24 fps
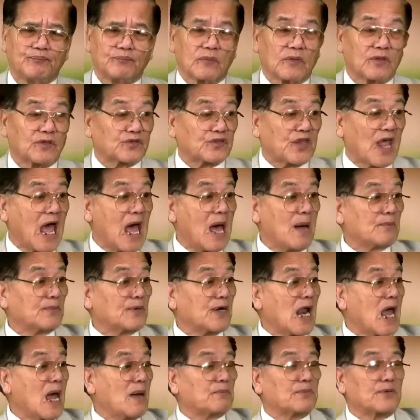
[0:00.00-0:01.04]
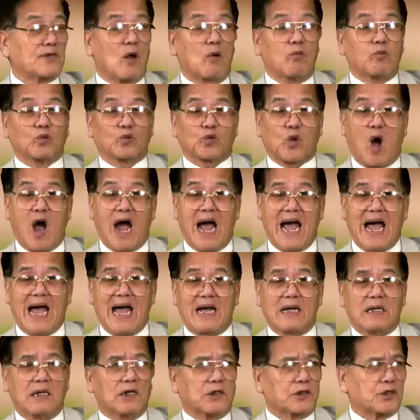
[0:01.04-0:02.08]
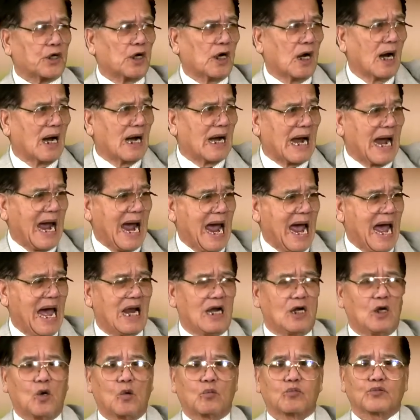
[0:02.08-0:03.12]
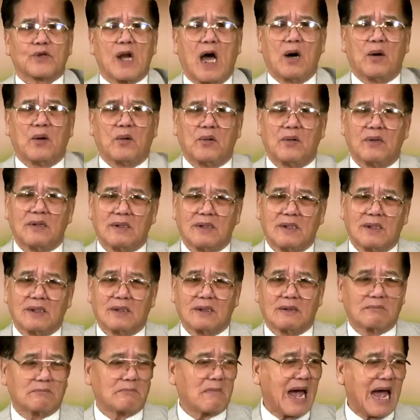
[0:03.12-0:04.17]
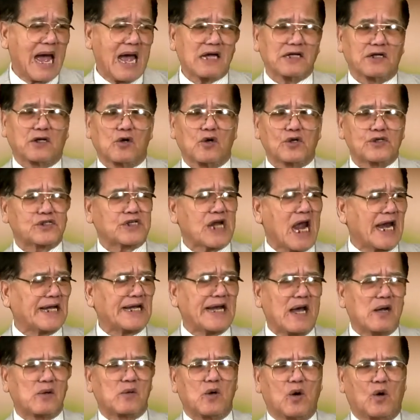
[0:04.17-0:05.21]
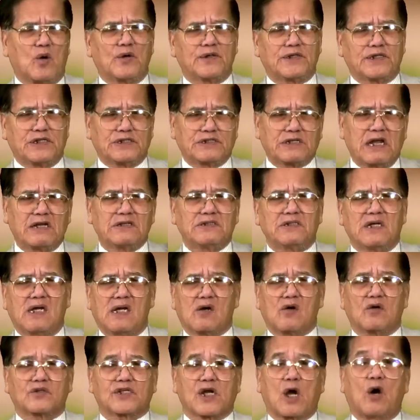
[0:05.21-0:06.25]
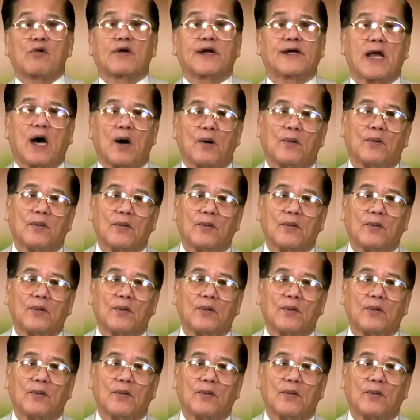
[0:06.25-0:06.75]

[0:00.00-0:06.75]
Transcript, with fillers: Tam nam đồng tọa, thượng hạ lục đầu. Ba người con trai đang ngồi thì trên dưới có 6 cái đầu.